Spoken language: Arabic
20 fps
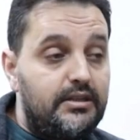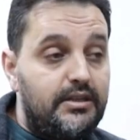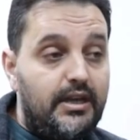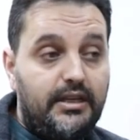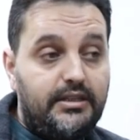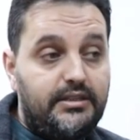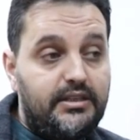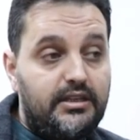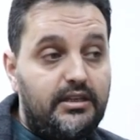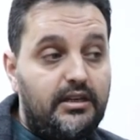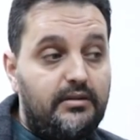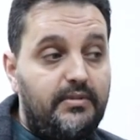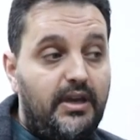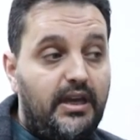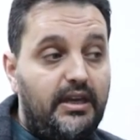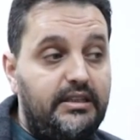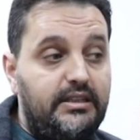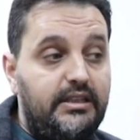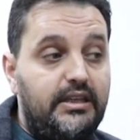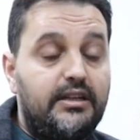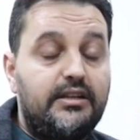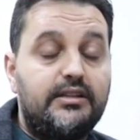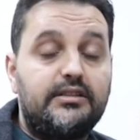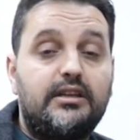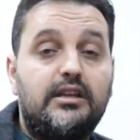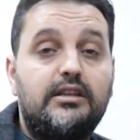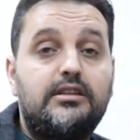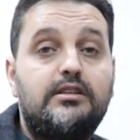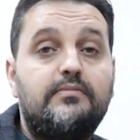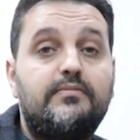اذاعه درنا المحليه انها
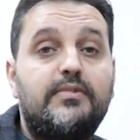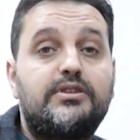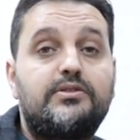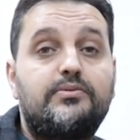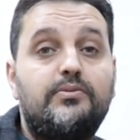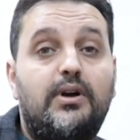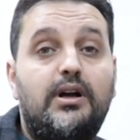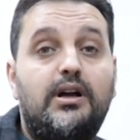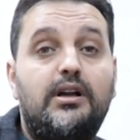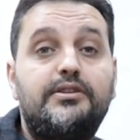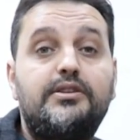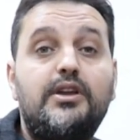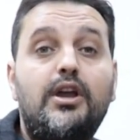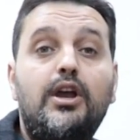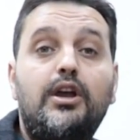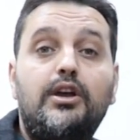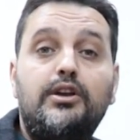تقدم اصوات